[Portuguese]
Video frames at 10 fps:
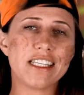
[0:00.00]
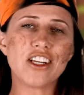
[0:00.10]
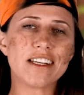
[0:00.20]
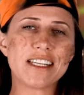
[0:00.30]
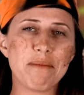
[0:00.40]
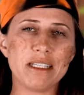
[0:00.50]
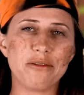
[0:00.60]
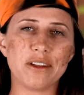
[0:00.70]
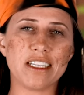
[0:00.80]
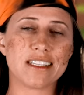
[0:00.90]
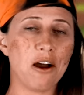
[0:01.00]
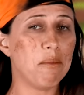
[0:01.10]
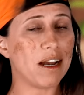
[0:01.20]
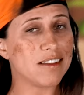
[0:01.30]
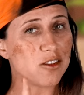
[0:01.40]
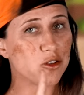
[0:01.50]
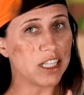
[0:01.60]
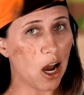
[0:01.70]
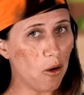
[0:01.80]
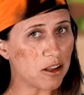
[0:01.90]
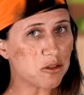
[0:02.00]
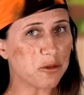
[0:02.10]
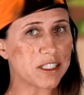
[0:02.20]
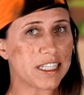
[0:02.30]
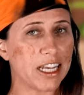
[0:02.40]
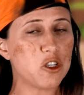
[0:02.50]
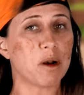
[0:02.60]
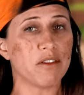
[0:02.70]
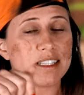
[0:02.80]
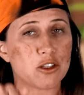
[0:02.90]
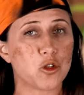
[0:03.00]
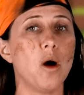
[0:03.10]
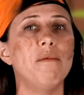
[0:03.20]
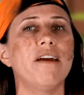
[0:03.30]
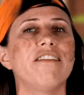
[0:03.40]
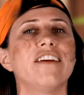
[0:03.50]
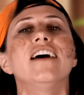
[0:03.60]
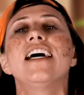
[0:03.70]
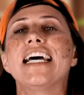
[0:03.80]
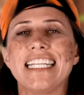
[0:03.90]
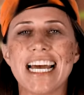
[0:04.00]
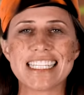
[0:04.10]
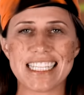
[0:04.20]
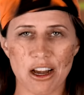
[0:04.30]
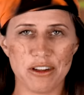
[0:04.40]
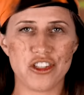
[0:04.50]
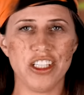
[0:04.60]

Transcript: você já sabe a definição, mas isso não é o suficiente para você sobreviver na selva